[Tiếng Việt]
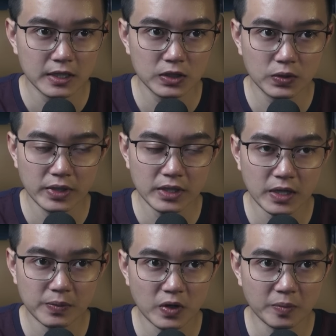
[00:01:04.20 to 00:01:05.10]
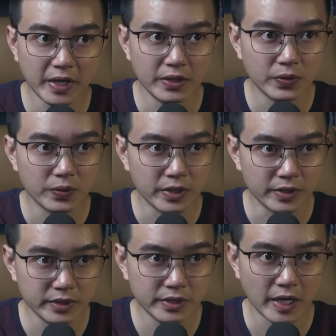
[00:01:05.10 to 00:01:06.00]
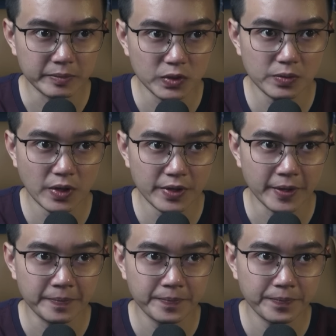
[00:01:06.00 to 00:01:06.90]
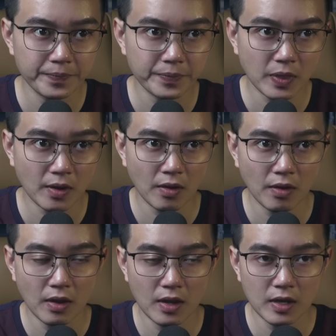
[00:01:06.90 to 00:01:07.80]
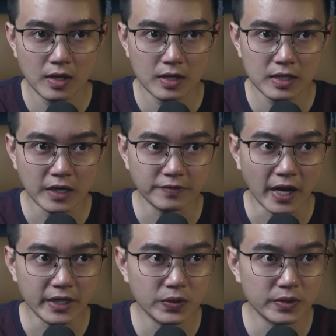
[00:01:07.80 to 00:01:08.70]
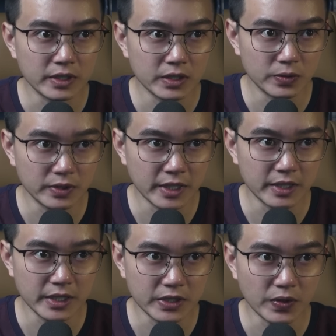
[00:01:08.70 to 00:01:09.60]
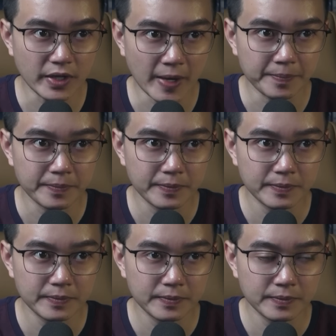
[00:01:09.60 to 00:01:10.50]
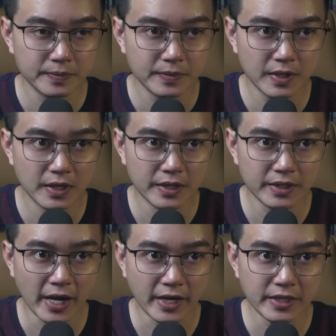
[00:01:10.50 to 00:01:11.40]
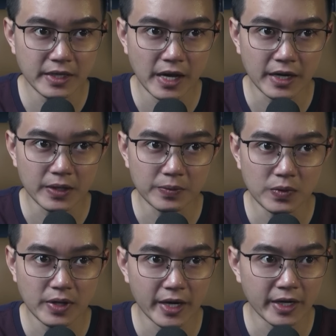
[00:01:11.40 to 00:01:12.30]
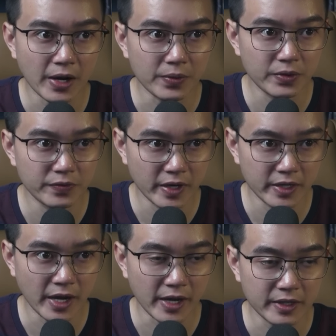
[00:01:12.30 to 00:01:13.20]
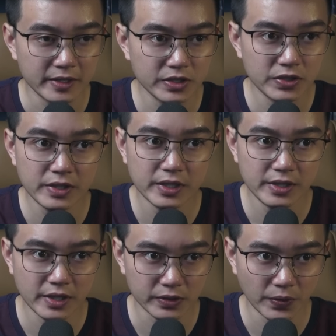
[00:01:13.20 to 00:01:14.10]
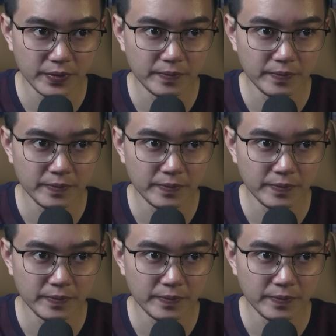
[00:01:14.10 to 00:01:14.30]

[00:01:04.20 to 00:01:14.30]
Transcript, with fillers: Thúy không còn mấy thụ hưởng thứ cảm xúc đó nữa. Chẳng phải cô được ưu tiên chi cho Cam, đơn giản chỉ là không có ngày nào cô về nhà trước chín giờ tối.